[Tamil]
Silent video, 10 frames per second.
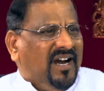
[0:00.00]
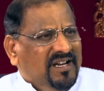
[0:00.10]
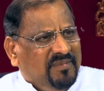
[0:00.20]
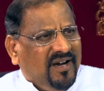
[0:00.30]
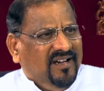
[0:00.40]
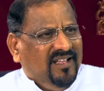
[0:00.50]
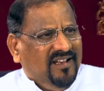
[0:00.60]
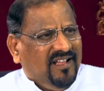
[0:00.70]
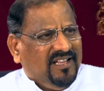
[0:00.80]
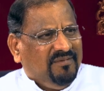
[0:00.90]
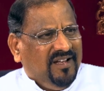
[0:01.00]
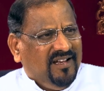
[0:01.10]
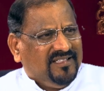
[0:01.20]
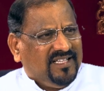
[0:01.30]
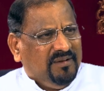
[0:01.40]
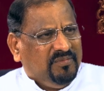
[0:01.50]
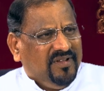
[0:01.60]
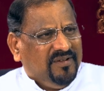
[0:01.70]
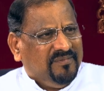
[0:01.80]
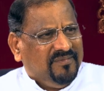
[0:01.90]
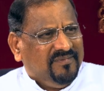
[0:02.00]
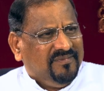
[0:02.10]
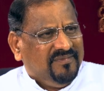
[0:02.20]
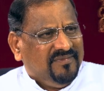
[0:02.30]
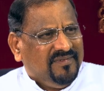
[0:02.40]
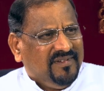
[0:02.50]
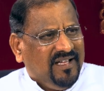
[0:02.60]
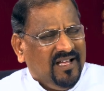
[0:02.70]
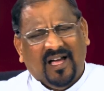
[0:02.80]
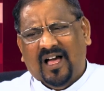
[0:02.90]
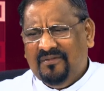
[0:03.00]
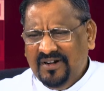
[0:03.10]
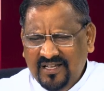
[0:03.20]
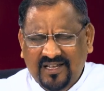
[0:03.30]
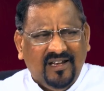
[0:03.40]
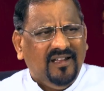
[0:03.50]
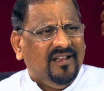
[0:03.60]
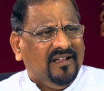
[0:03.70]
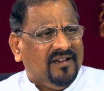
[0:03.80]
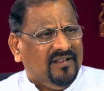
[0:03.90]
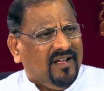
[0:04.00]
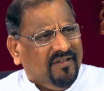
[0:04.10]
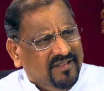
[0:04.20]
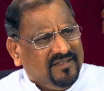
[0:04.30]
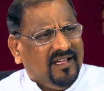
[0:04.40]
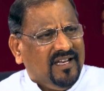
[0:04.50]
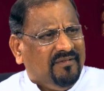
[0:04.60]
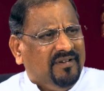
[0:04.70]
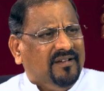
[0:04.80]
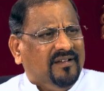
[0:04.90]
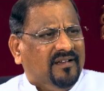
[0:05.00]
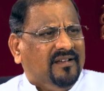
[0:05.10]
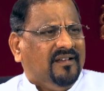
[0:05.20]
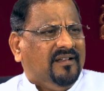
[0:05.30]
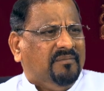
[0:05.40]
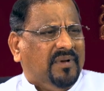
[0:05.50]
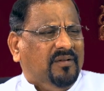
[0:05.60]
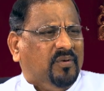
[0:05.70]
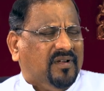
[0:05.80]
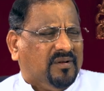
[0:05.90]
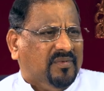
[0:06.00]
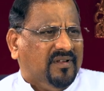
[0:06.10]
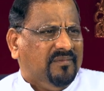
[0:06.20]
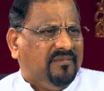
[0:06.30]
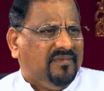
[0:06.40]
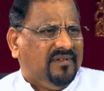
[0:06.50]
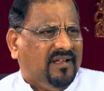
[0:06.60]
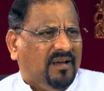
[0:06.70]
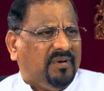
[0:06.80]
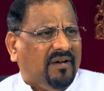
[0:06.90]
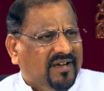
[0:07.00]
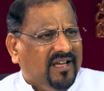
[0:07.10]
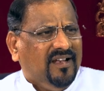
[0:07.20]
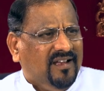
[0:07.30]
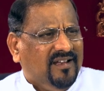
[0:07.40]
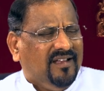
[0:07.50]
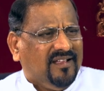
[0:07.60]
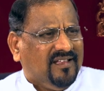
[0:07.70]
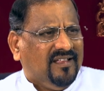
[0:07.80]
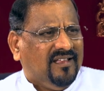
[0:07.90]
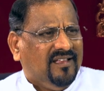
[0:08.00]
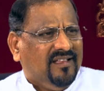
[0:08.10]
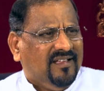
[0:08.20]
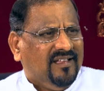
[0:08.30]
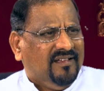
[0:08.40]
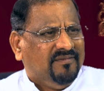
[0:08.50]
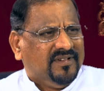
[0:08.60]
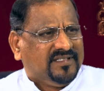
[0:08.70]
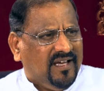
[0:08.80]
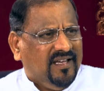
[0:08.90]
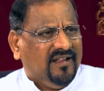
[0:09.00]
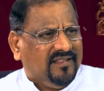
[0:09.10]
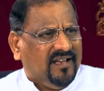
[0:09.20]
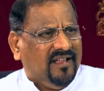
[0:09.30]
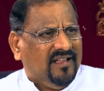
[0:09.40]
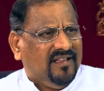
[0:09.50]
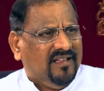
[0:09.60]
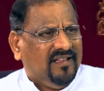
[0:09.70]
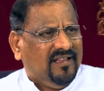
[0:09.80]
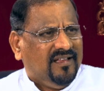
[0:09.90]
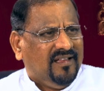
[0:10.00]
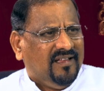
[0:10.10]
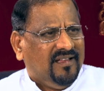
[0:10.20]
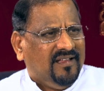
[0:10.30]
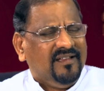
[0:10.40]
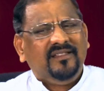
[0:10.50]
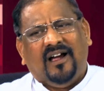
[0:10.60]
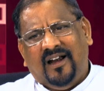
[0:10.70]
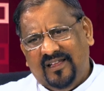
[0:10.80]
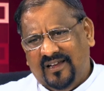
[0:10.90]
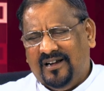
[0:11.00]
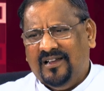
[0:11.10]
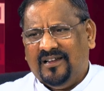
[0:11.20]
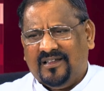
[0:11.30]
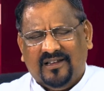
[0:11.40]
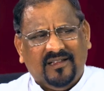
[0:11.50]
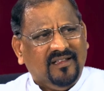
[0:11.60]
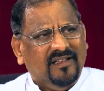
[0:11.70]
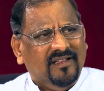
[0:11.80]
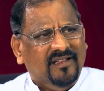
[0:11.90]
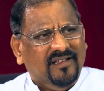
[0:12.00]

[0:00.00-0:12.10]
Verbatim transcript: ஆடு மாடு இல்லாதவன் என்ன செய்ய முடியும் அவனுக்கு என்ன இருக்கிறதோ அதைத்தான் அவன் பலி கொடுக்க முடியும் அப்போ அவன் கையில் என்ன இருக்குது விவசாய இடத்துல தானியங்கள் தானியங்கள் இருக்கிறது